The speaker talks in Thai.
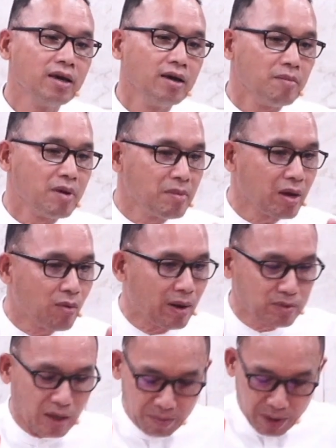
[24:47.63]
ไม่มีความ
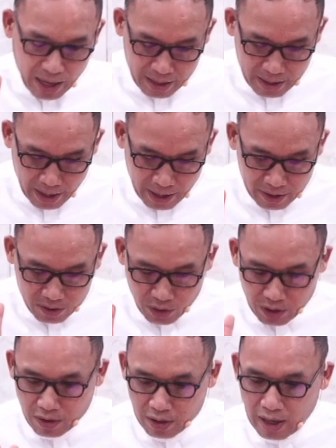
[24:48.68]
สำคัญในชีวิตข
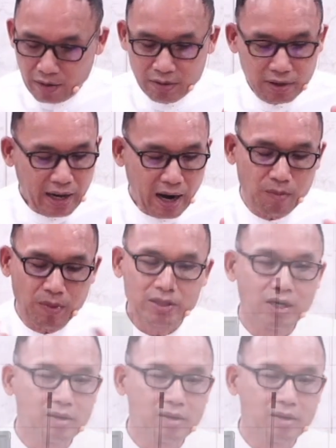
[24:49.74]
องเราหรือเข่าประเสริฐไม่